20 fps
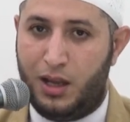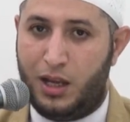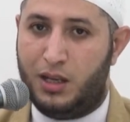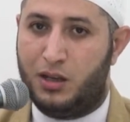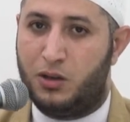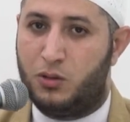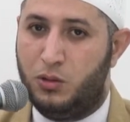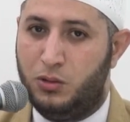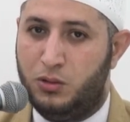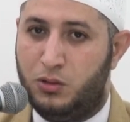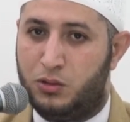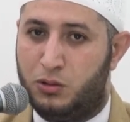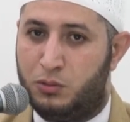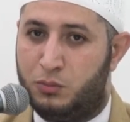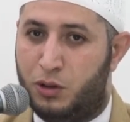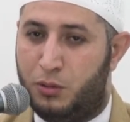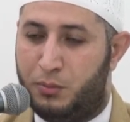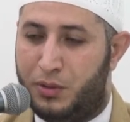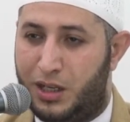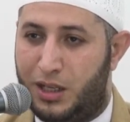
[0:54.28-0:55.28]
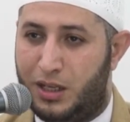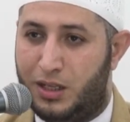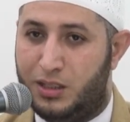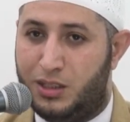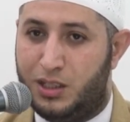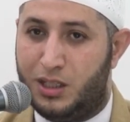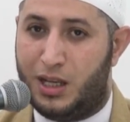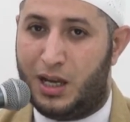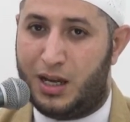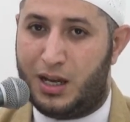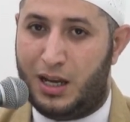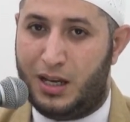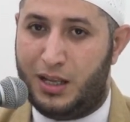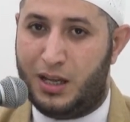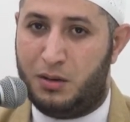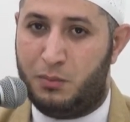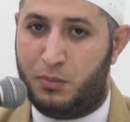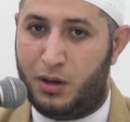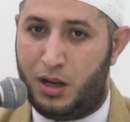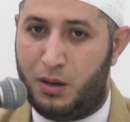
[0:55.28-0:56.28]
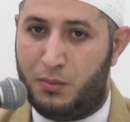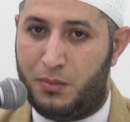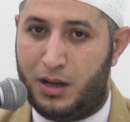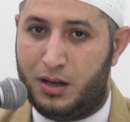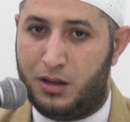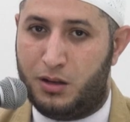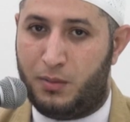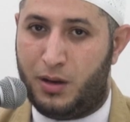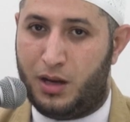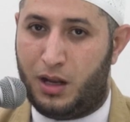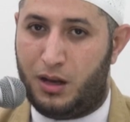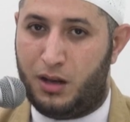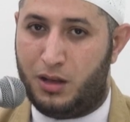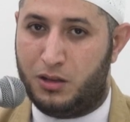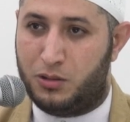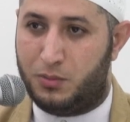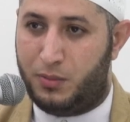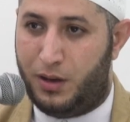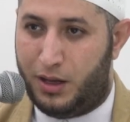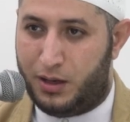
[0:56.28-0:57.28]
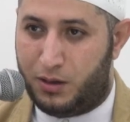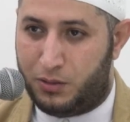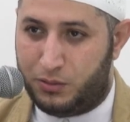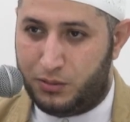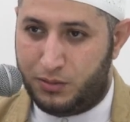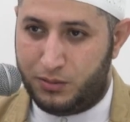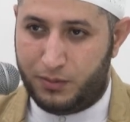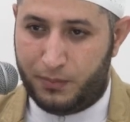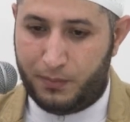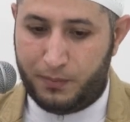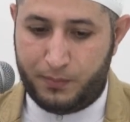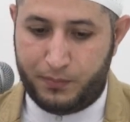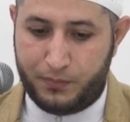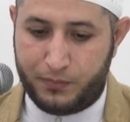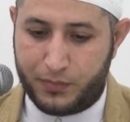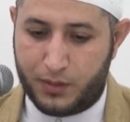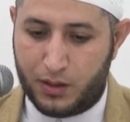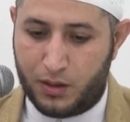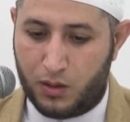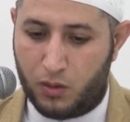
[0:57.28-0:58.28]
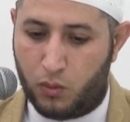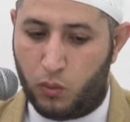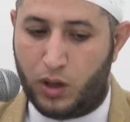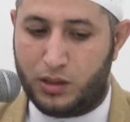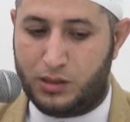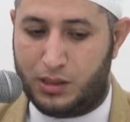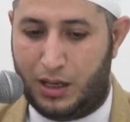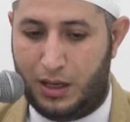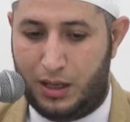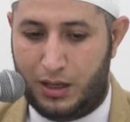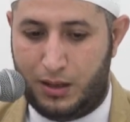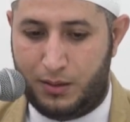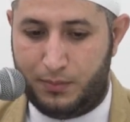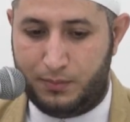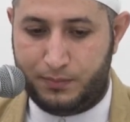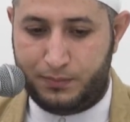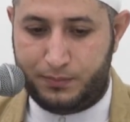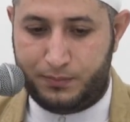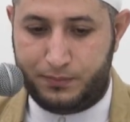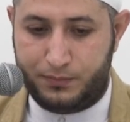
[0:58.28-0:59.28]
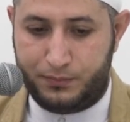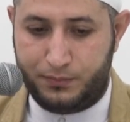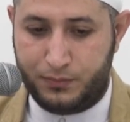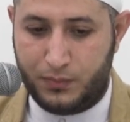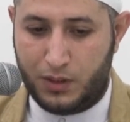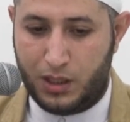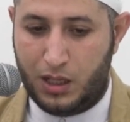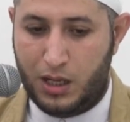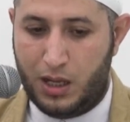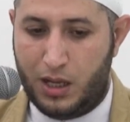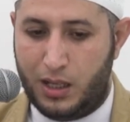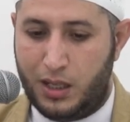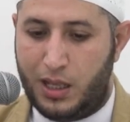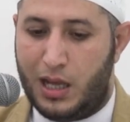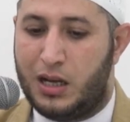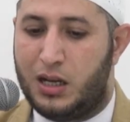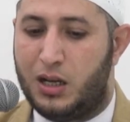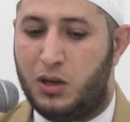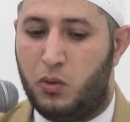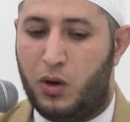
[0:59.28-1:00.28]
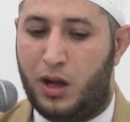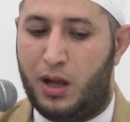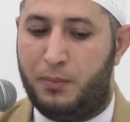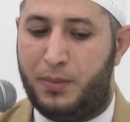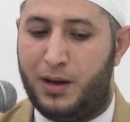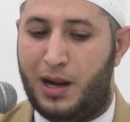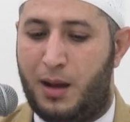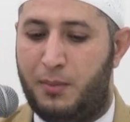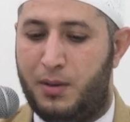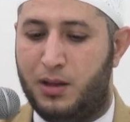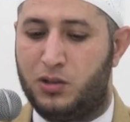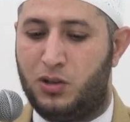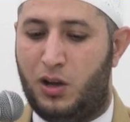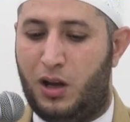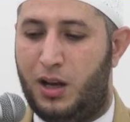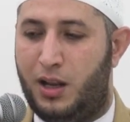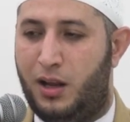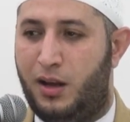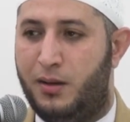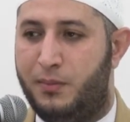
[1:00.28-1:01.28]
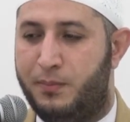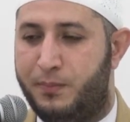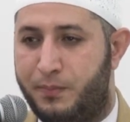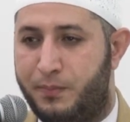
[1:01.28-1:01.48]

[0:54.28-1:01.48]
in kuntum mu'minin. Jika kalian beriman kepada Allah Subhanahu wa taala. Yang kedua, beramal soleh.